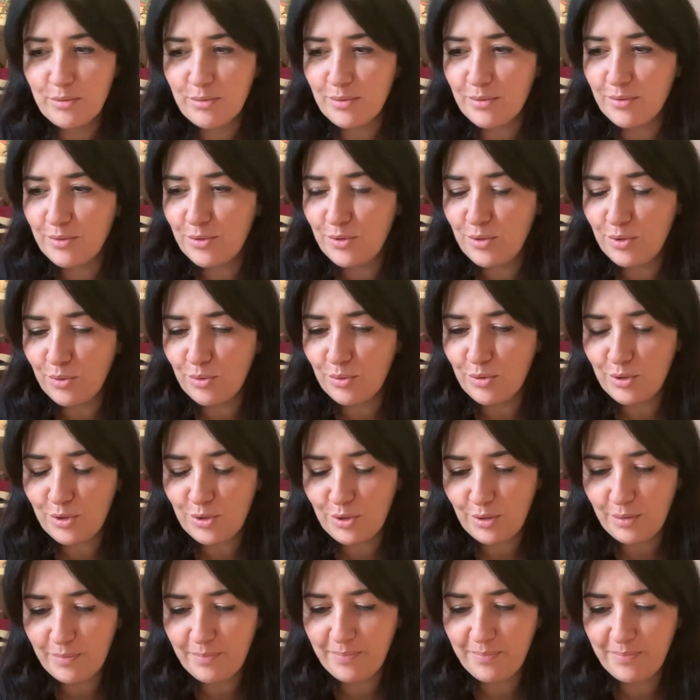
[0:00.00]
un
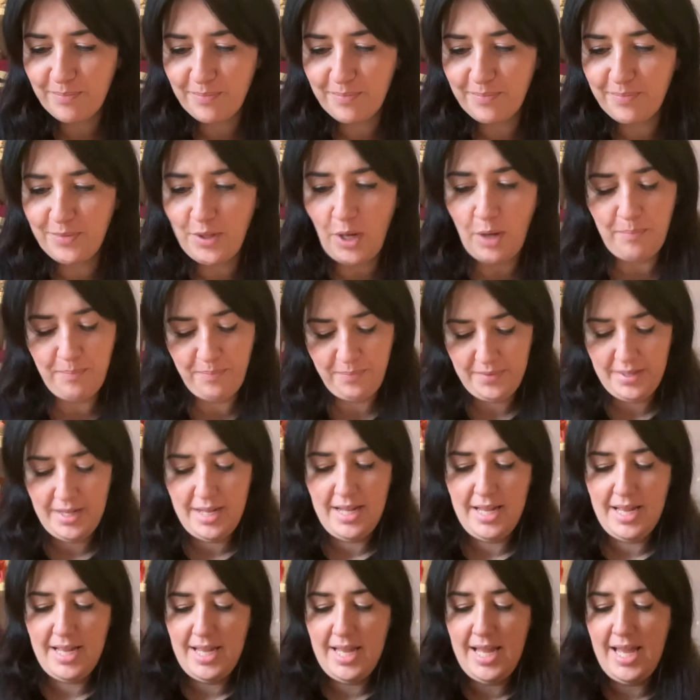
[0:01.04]
ciuccio, mm, no.
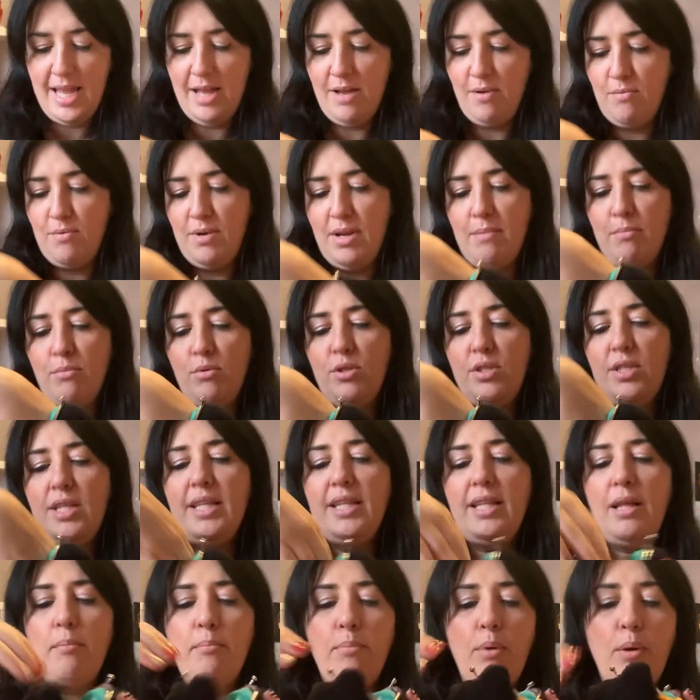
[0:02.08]
È una
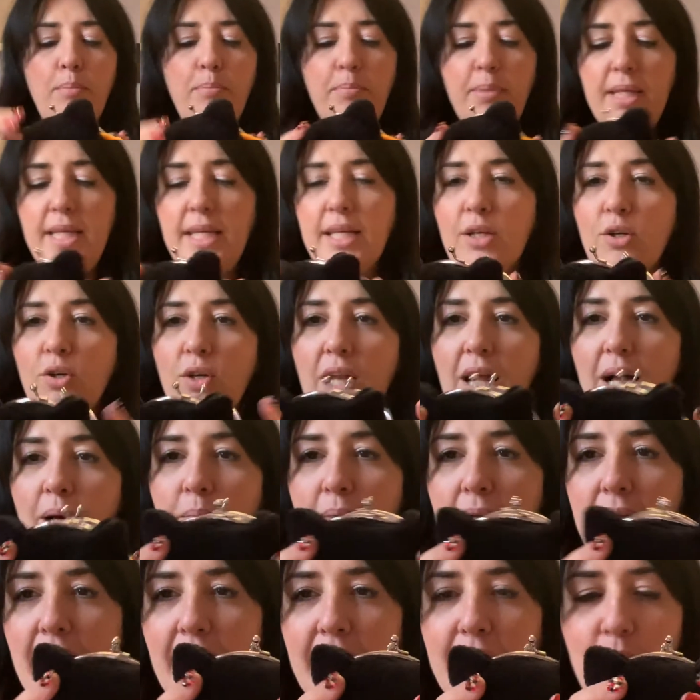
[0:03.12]
borsetta un po' piccola,
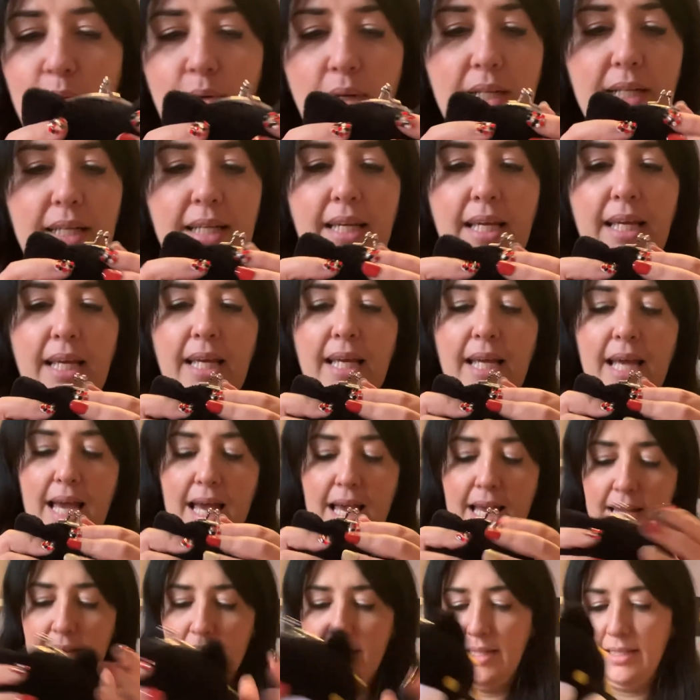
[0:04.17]
magari qualche
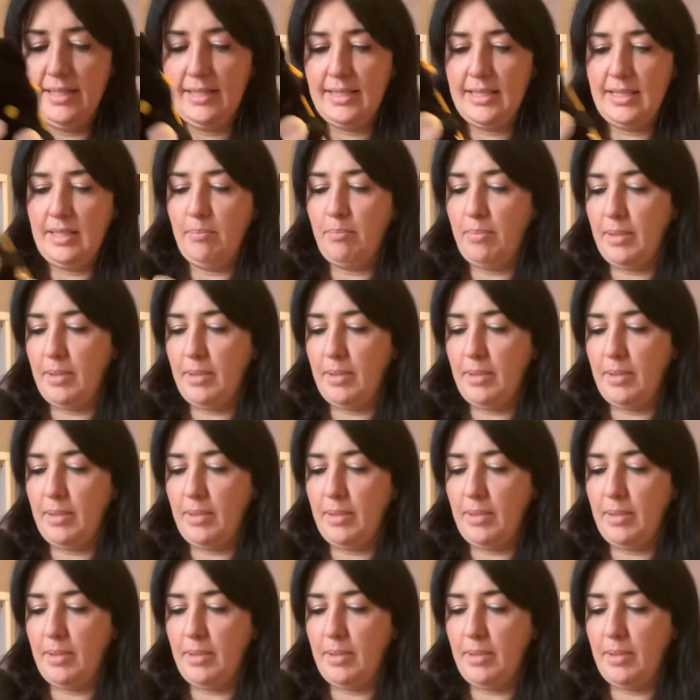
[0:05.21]
eh, si